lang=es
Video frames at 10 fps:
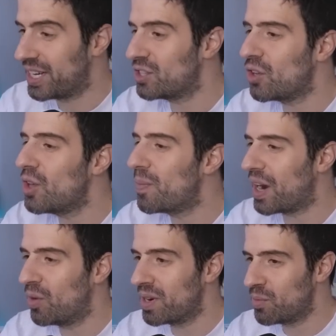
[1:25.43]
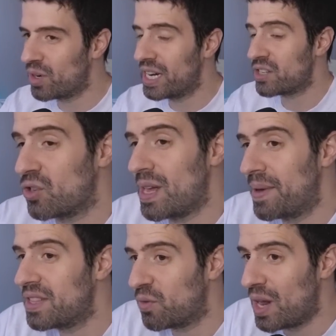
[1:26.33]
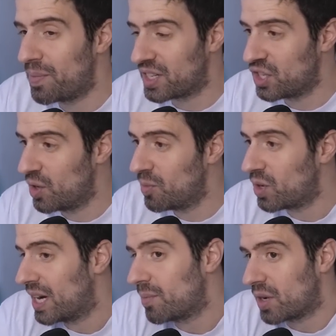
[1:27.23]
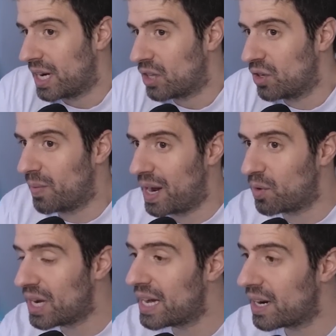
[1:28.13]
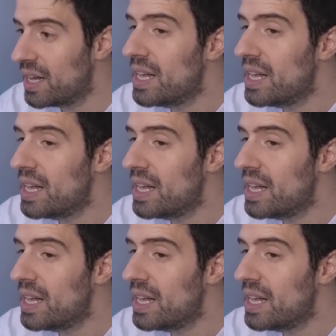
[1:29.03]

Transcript: que todo es para hombre-mujer. Yo obviamente fui al perchero de mujer porque era todo para mujer.